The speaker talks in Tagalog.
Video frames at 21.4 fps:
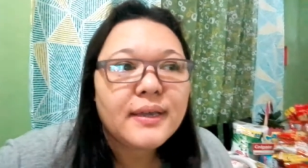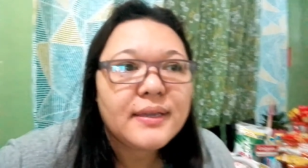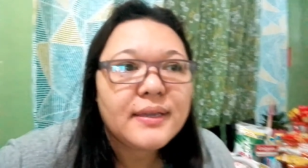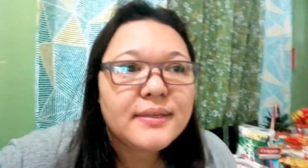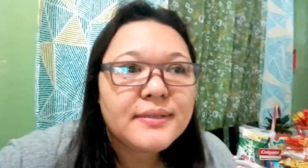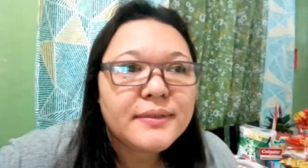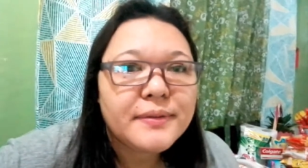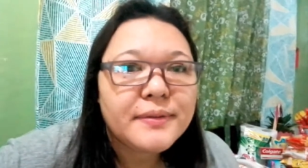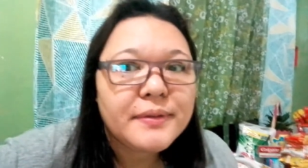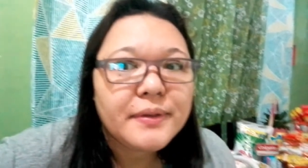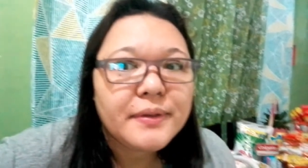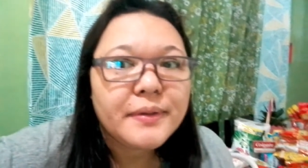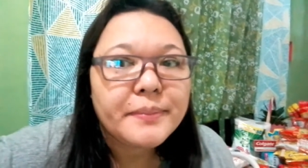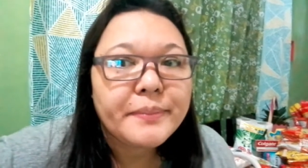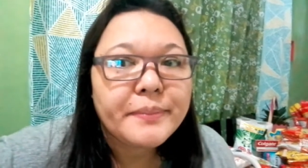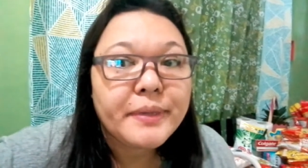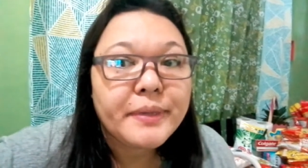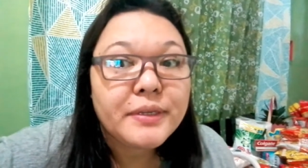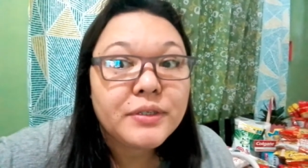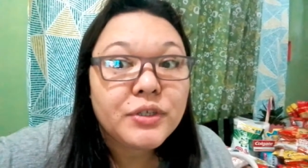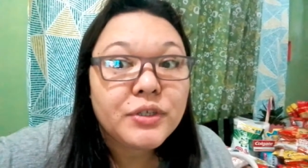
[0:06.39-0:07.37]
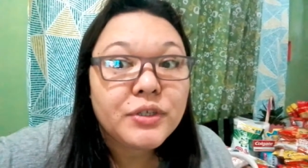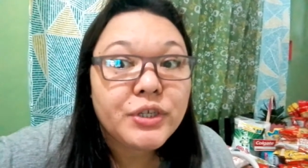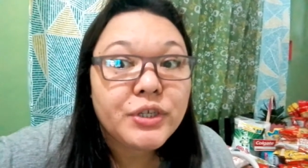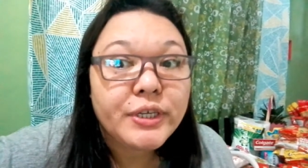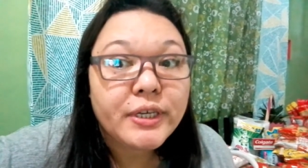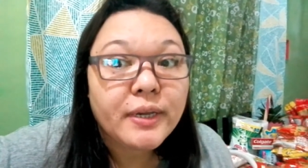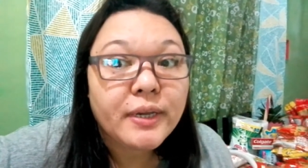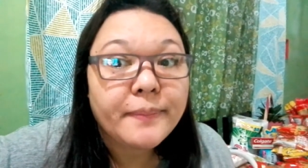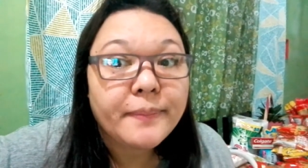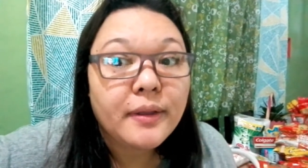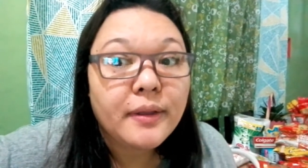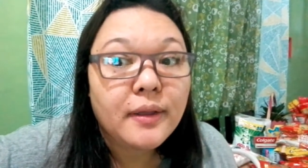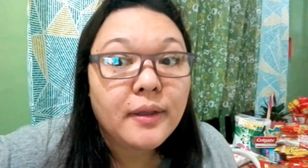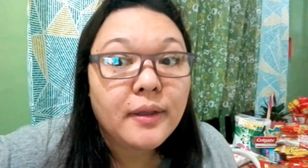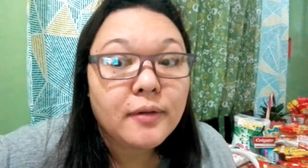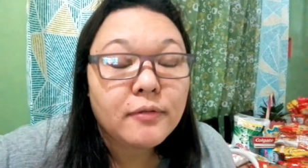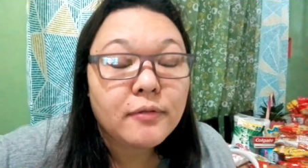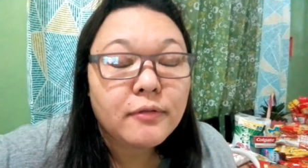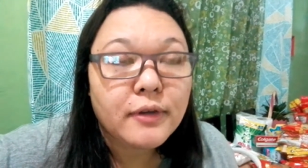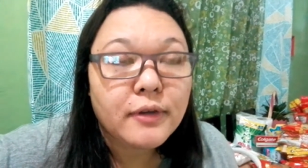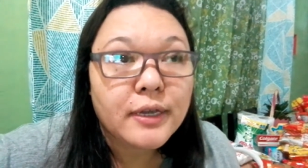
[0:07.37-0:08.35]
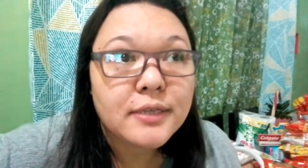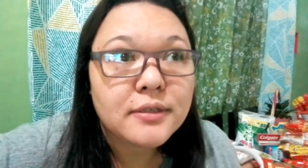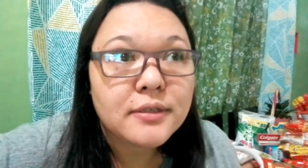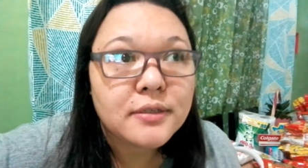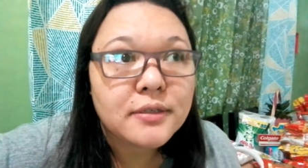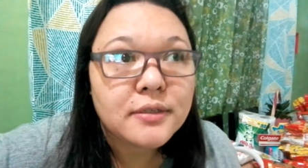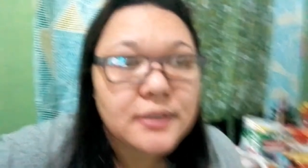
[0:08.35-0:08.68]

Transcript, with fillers: guys, may chika pala ako guys